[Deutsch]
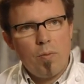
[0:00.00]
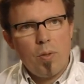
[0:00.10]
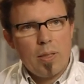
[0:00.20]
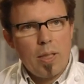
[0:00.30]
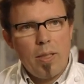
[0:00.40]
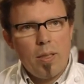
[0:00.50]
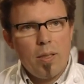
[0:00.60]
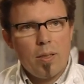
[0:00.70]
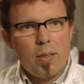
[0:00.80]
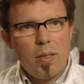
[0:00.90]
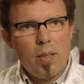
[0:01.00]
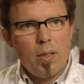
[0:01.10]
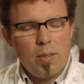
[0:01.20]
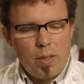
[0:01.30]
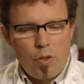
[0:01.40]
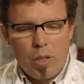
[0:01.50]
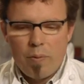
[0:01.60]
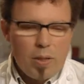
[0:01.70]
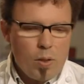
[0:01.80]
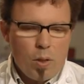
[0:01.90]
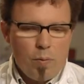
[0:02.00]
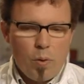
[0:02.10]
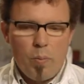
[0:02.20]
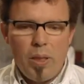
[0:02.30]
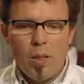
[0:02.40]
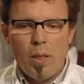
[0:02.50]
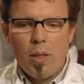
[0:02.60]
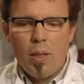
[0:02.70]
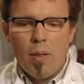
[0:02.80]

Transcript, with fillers: von Seiten des, der, des Geschäftes oder von mir,